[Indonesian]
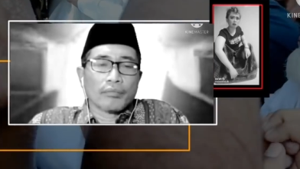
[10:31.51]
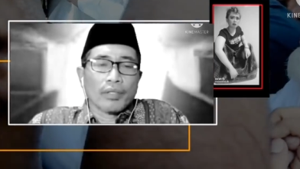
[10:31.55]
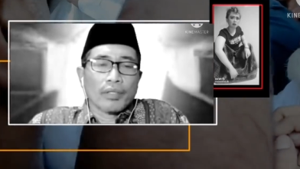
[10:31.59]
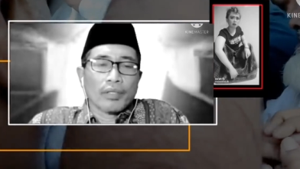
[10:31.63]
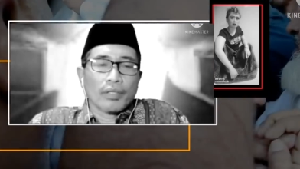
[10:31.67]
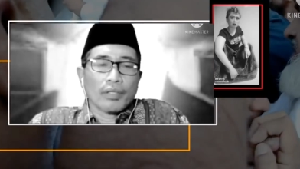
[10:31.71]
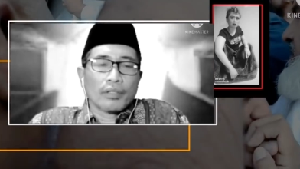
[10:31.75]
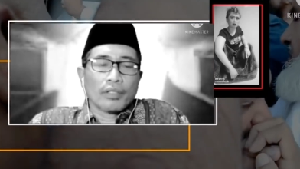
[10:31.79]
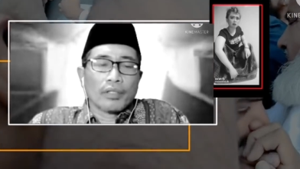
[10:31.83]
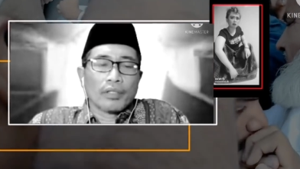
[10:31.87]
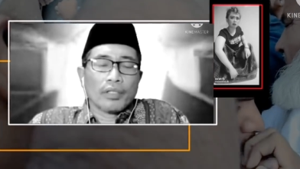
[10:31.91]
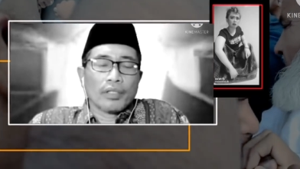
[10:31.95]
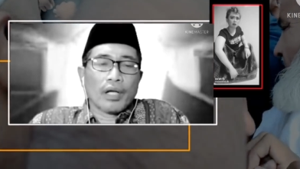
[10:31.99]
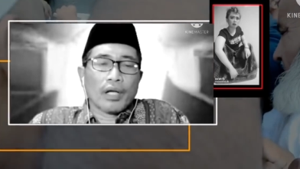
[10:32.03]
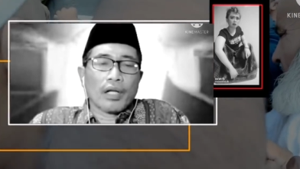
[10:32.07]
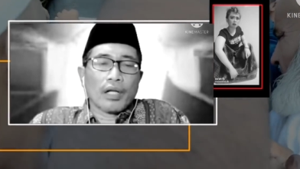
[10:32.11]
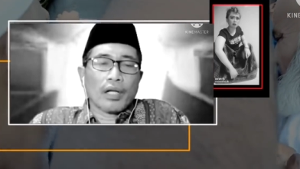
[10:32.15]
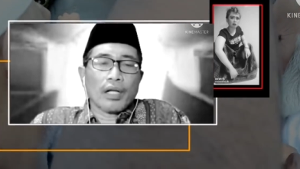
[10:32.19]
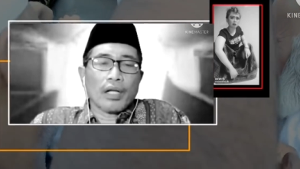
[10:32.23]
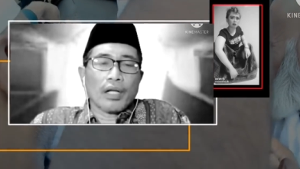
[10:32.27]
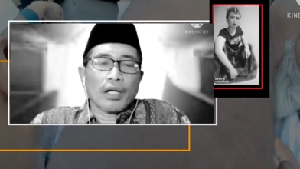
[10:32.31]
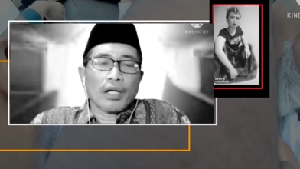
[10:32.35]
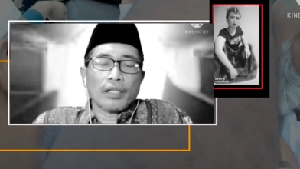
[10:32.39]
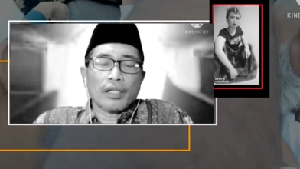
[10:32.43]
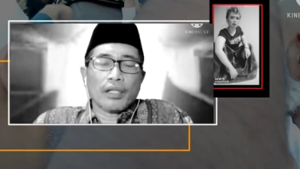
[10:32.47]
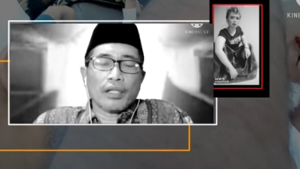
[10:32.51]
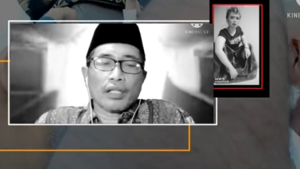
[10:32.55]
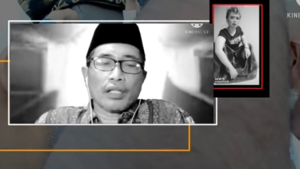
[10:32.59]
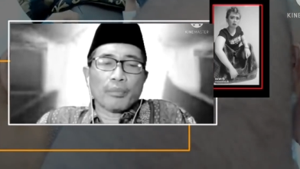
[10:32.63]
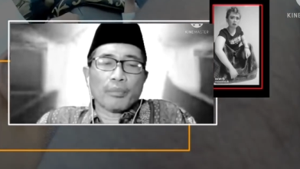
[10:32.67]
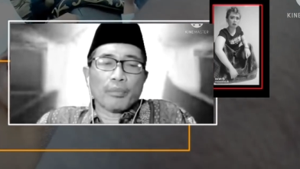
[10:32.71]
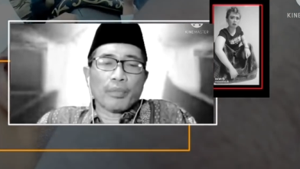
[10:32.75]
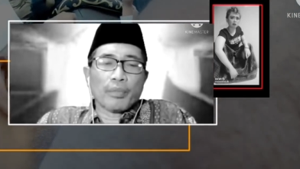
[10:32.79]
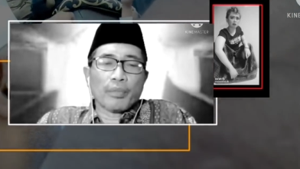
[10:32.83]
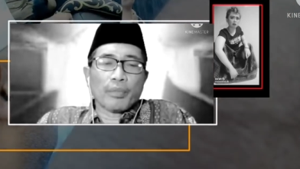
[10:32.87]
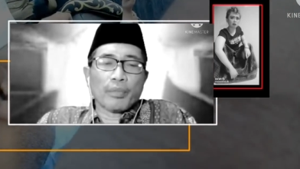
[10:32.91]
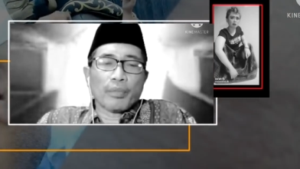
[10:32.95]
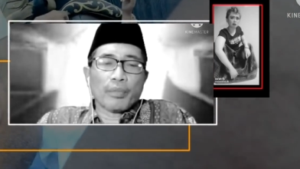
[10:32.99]
kasih Tuhan
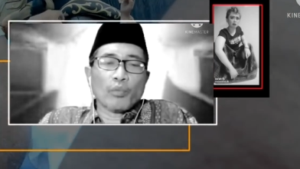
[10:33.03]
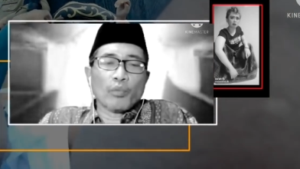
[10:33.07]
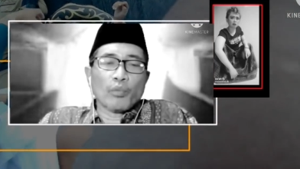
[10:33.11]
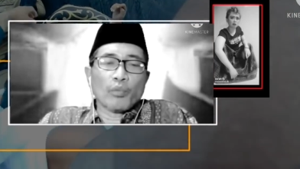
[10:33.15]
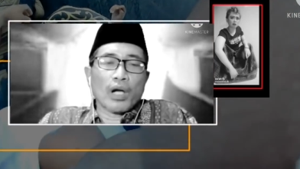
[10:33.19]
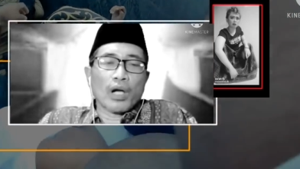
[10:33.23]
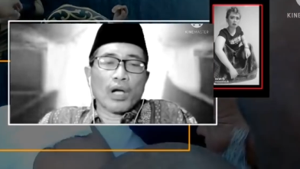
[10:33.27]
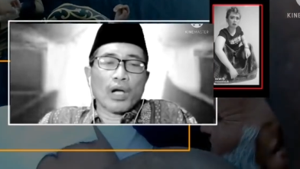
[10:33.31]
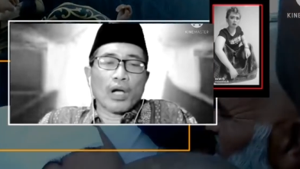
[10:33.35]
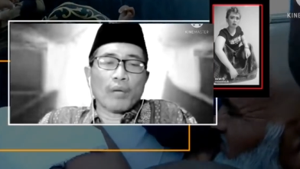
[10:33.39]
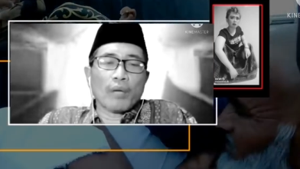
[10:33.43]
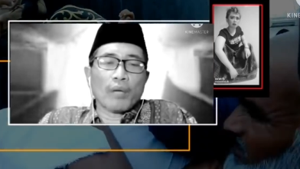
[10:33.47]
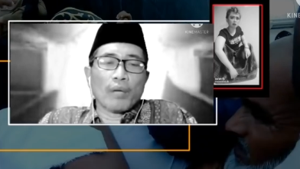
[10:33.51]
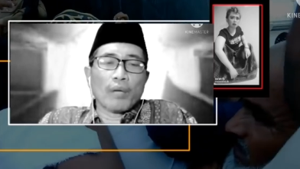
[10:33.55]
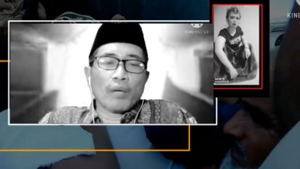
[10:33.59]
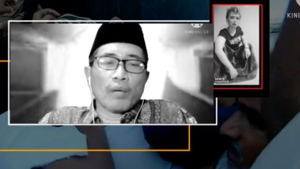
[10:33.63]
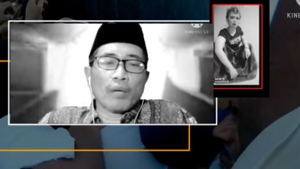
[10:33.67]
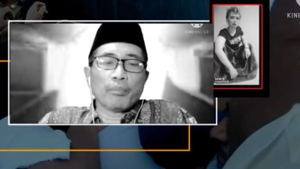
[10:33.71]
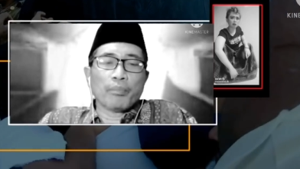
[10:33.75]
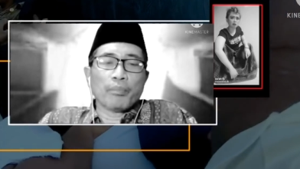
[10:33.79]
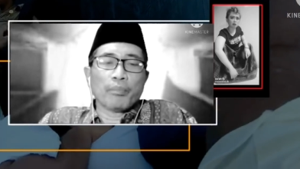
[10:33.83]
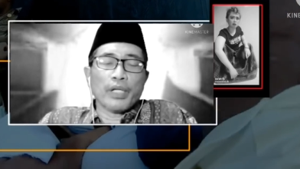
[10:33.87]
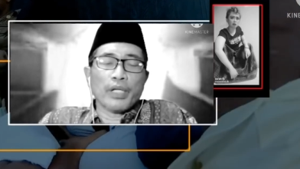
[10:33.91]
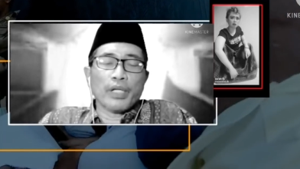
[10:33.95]
dinyatakan